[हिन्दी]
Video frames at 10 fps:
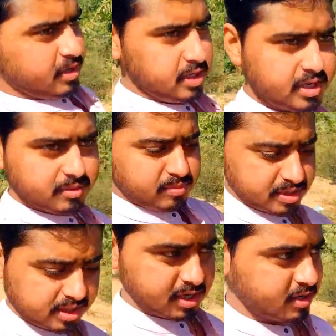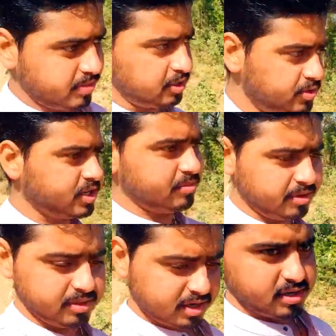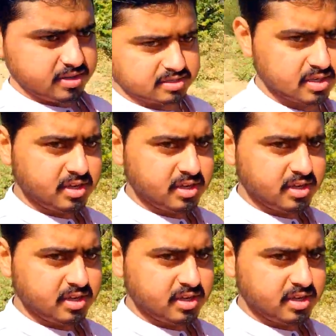ये मंदिर भैरू जी का मंदिर है इधर